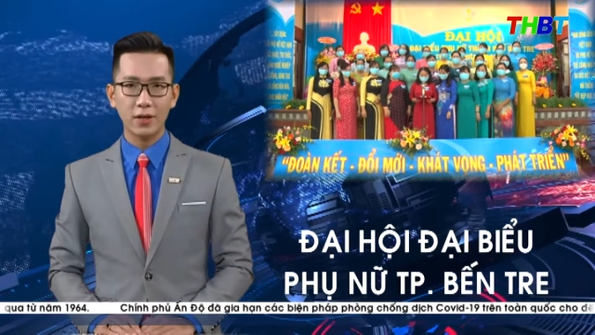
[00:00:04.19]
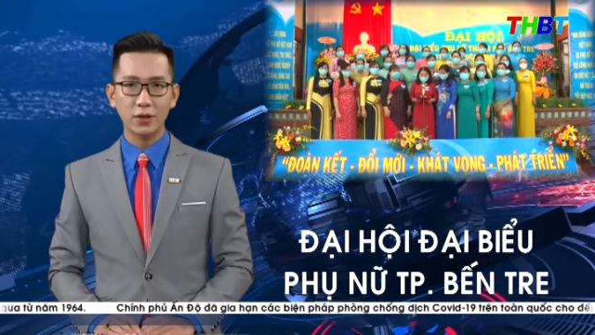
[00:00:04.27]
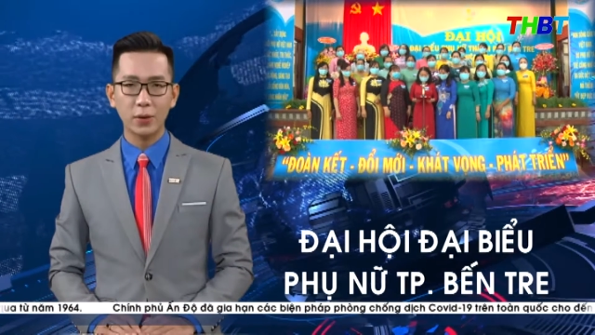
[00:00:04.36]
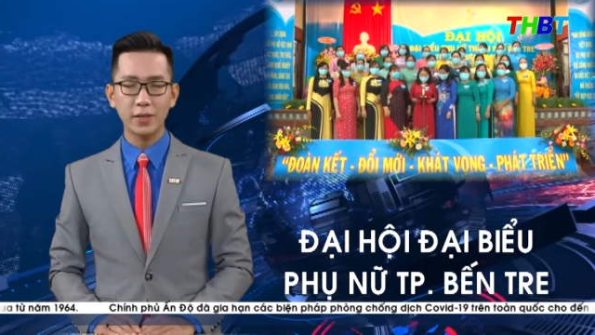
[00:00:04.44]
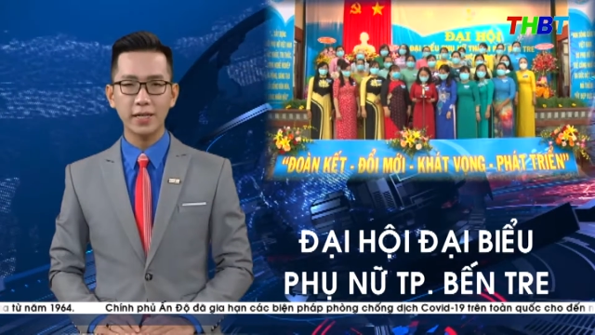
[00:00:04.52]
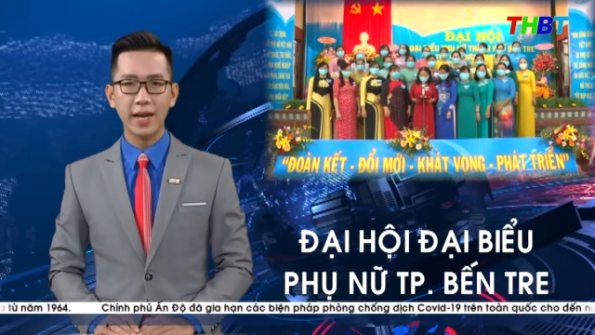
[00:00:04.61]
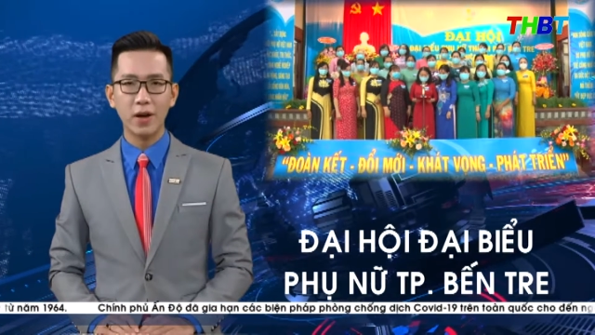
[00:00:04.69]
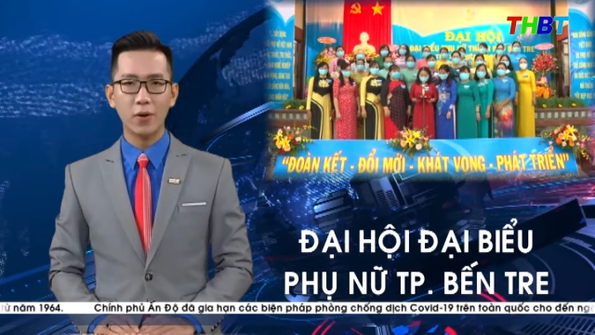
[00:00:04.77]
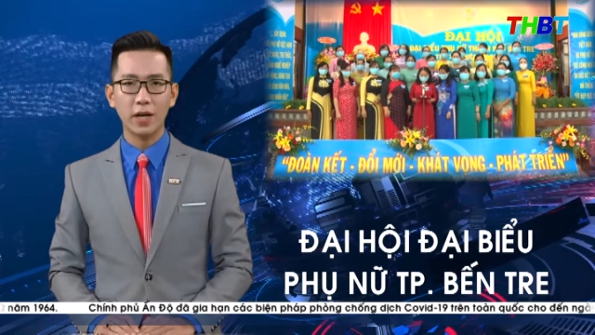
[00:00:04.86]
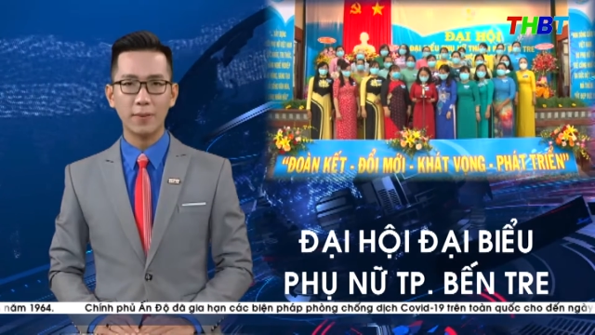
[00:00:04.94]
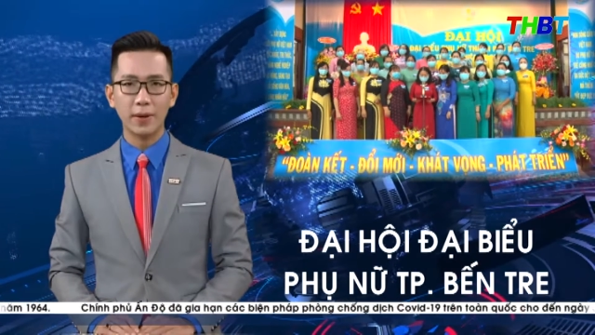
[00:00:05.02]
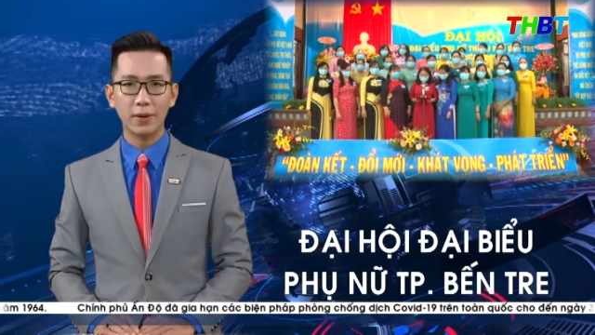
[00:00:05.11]
tổ chức đại
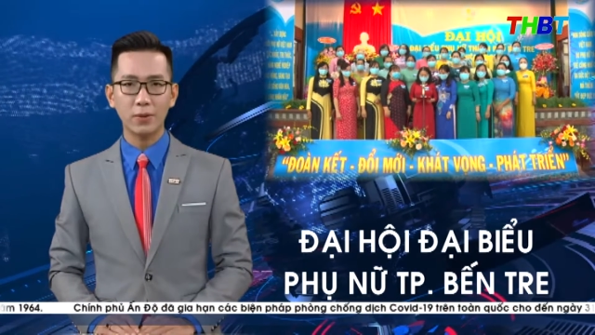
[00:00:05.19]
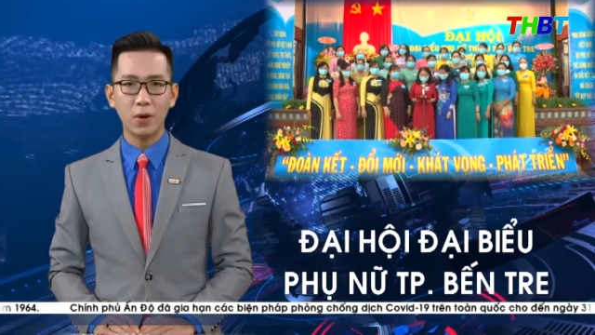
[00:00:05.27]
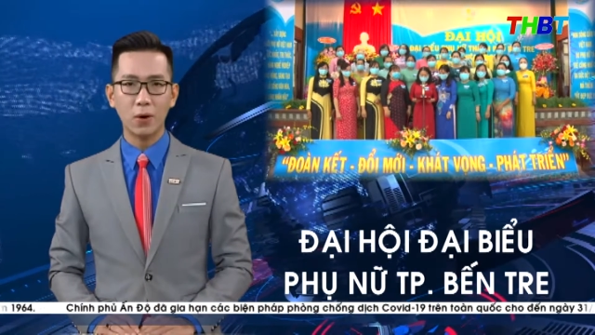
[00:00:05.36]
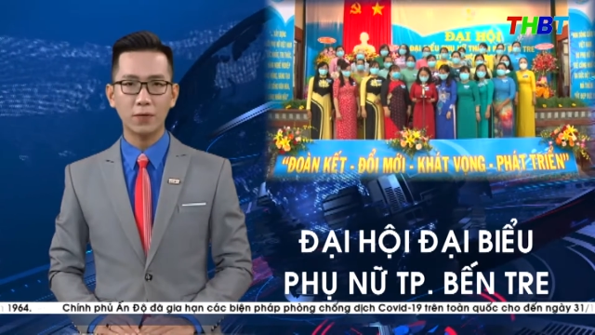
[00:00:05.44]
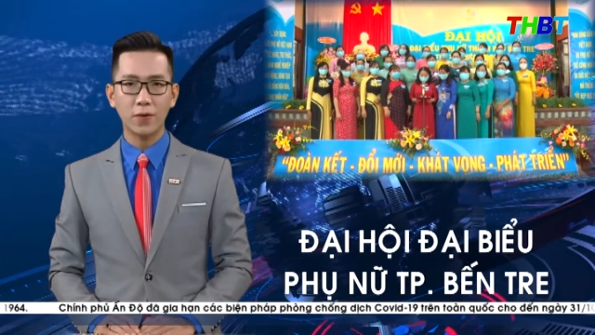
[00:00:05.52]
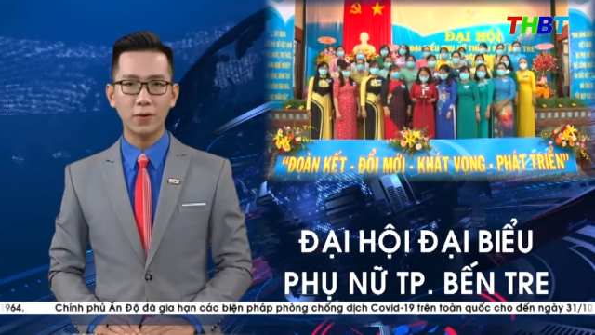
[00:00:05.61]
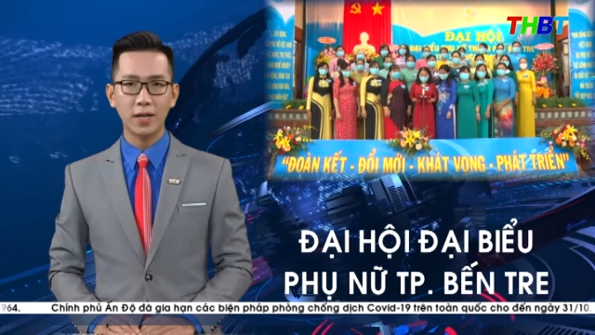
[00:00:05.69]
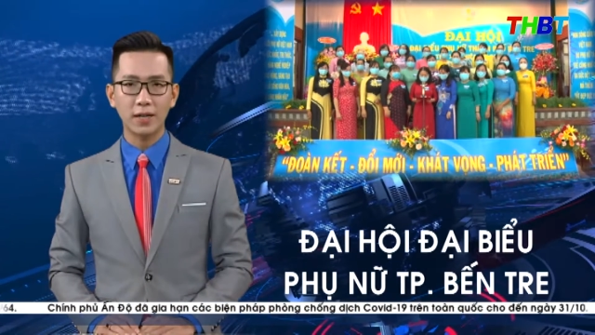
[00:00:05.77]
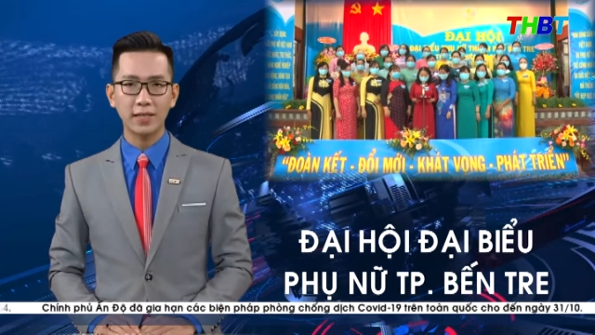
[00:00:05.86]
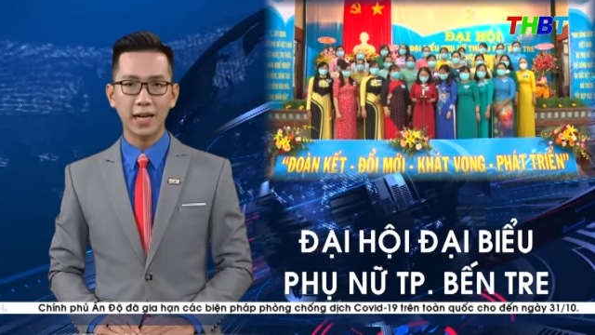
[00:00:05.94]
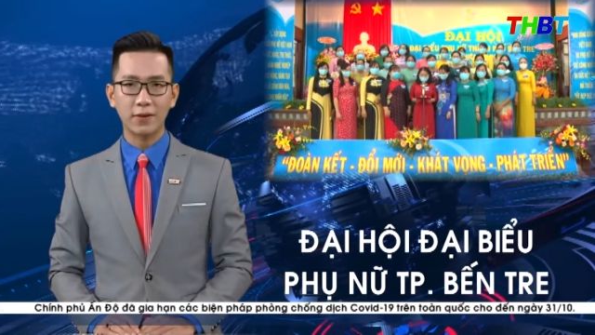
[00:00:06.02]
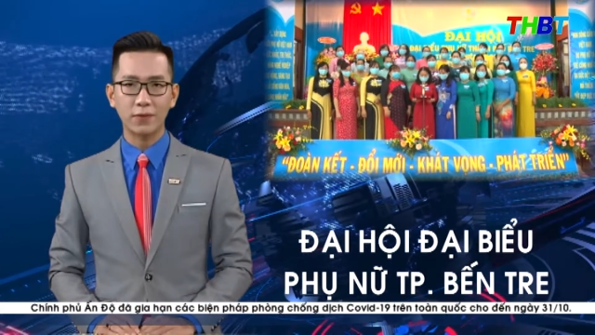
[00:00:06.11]
hội đại biểu Hội Phụ
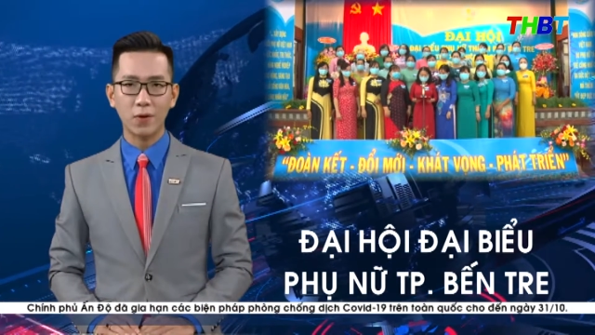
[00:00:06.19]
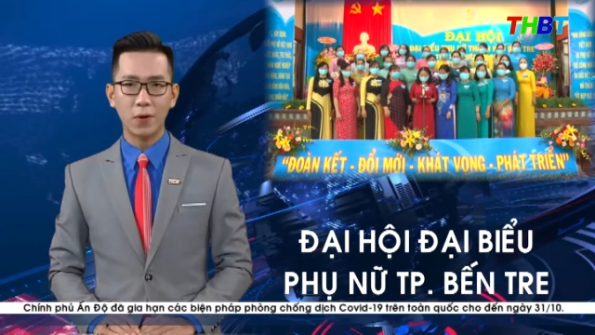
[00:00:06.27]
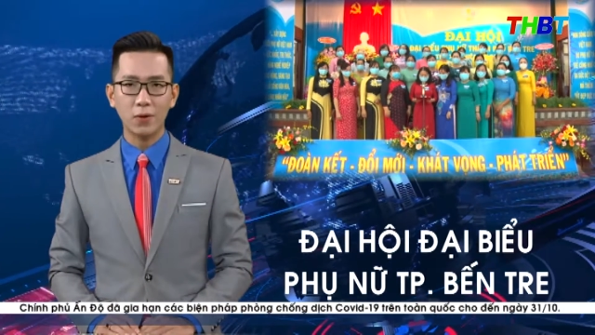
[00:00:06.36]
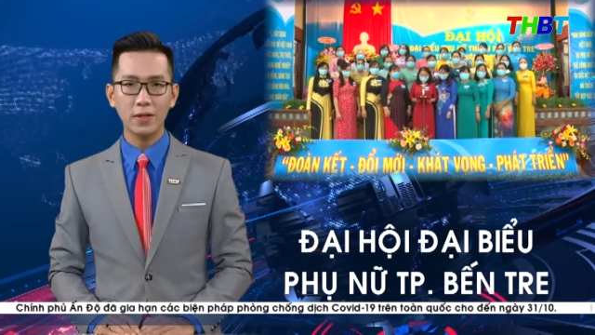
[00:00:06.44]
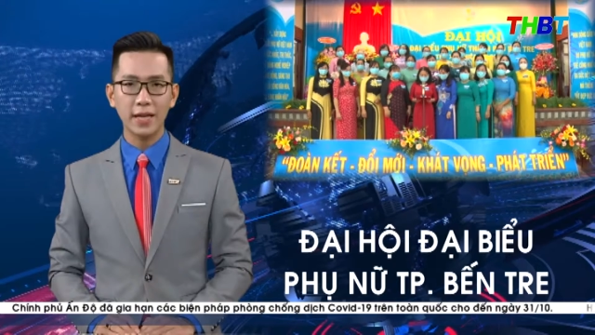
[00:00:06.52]
nữ thành phố